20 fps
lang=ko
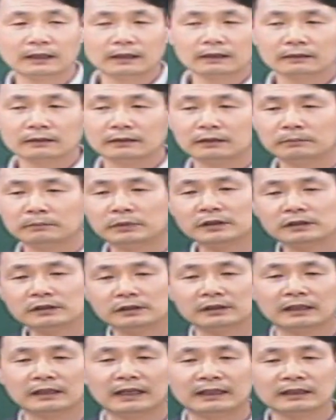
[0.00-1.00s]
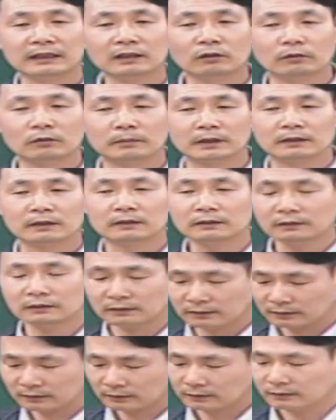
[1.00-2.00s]
근데 이 비전이 나에게 오면은
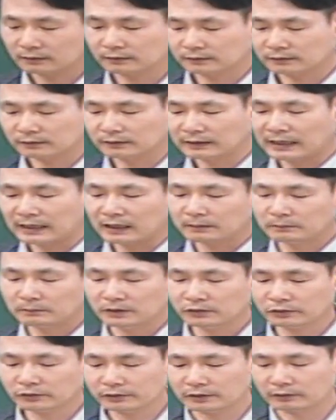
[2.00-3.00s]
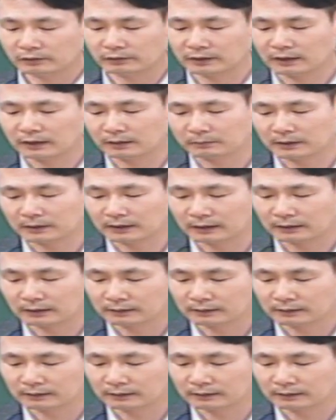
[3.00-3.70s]
그것을 나의 미션이라고 얘기합니다.